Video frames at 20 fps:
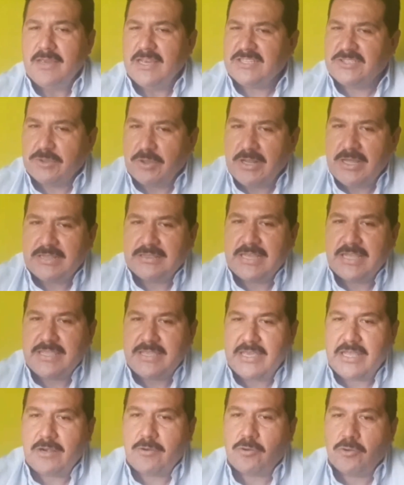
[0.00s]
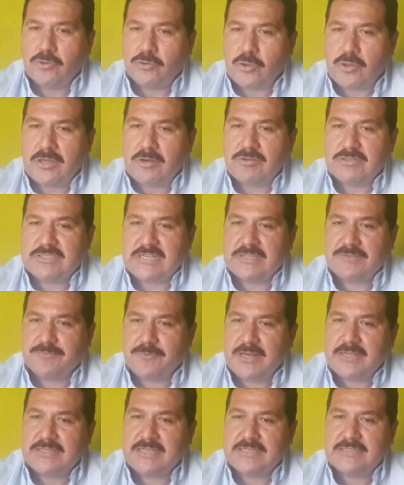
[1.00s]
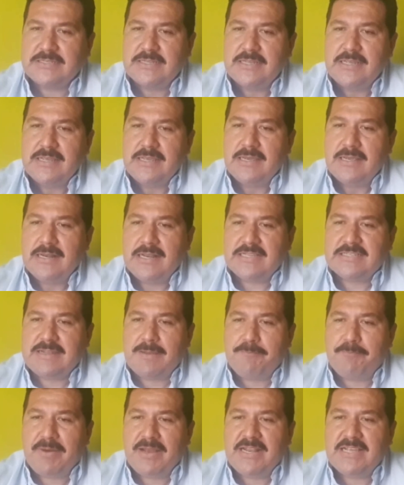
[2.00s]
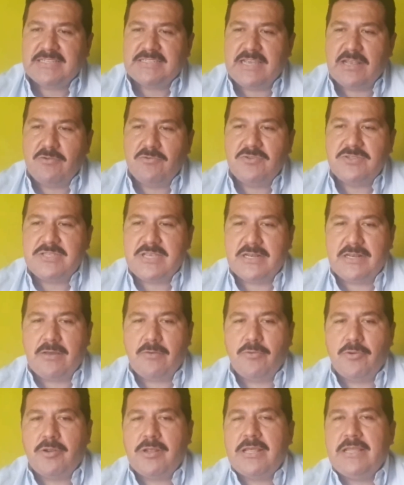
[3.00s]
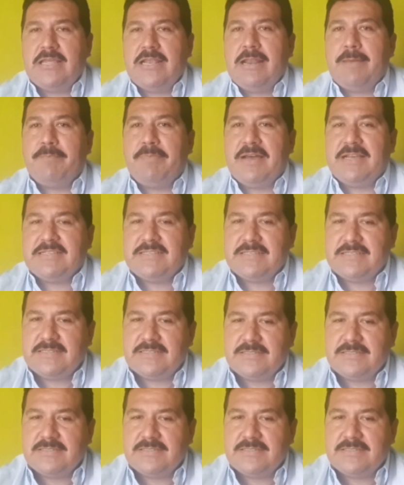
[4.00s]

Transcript: Es hora de tañer con todas nuestras fuerzas las campanas que anuncian la aurora de la paz.